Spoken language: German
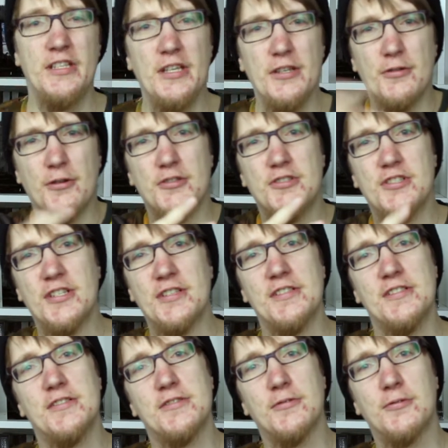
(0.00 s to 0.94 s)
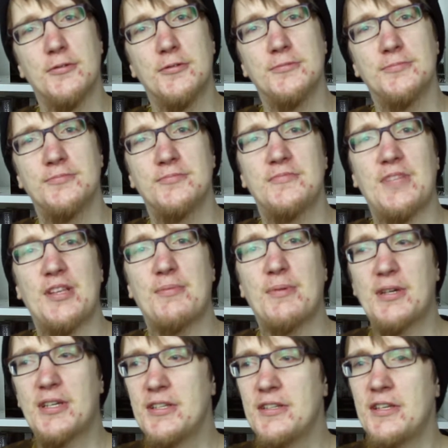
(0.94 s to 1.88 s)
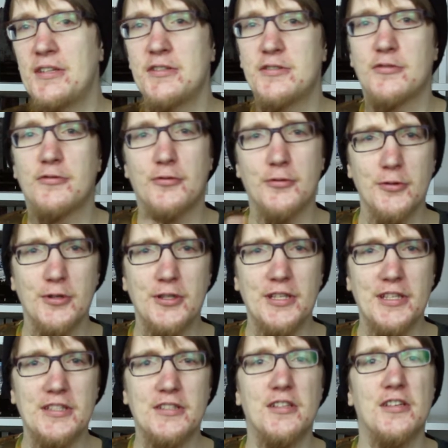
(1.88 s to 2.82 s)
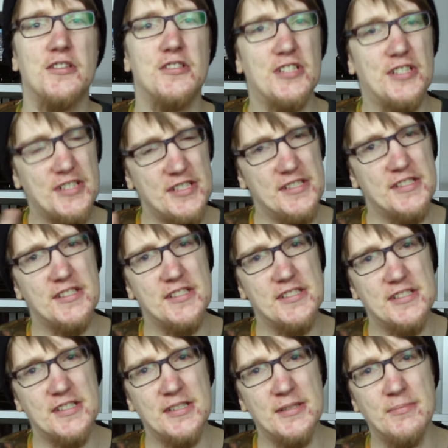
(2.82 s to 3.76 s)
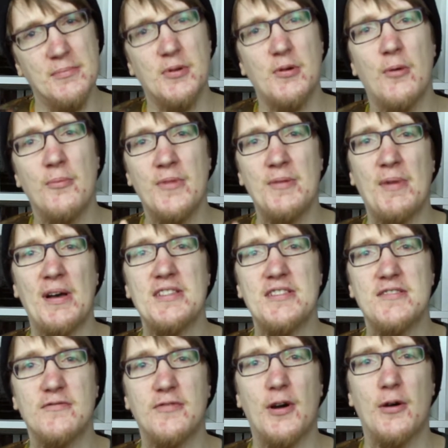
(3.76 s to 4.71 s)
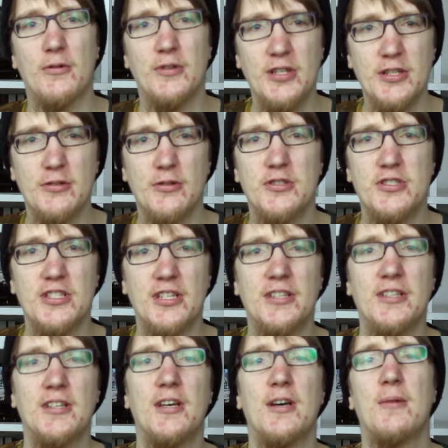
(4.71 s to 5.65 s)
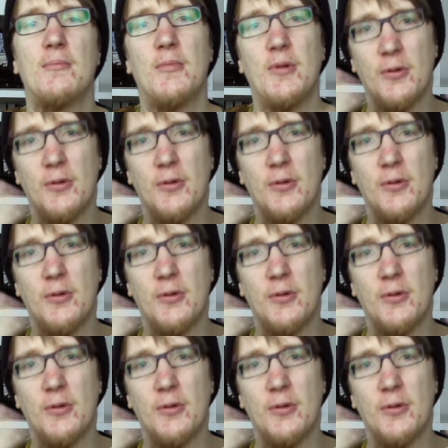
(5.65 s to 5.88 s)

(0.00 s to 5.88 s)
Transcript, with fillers: in Deutschland ist es so, dass man Kinder nicht so früh kriegt. Statistisch gesehen bekommen die meisten Frauen hier in Deutschland mit